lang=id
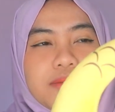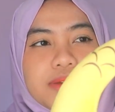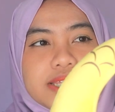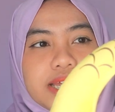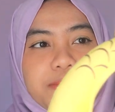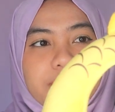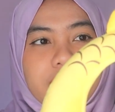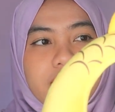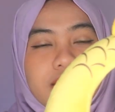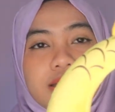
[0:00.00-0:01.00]
sama
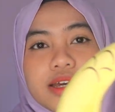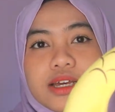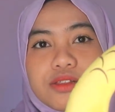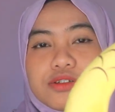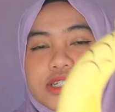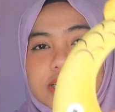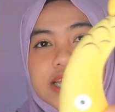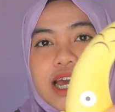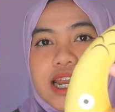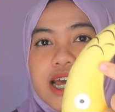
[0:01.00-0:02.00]
siripnya terus di
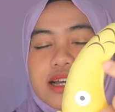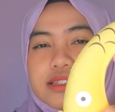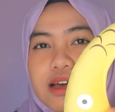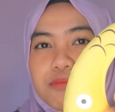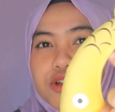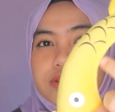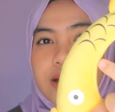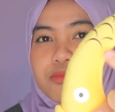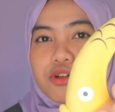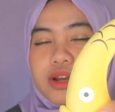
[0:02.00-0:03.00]
sini ada
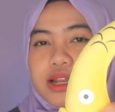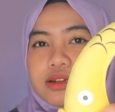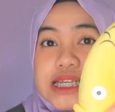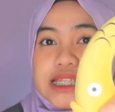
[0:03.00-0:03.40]
sablon-sablonan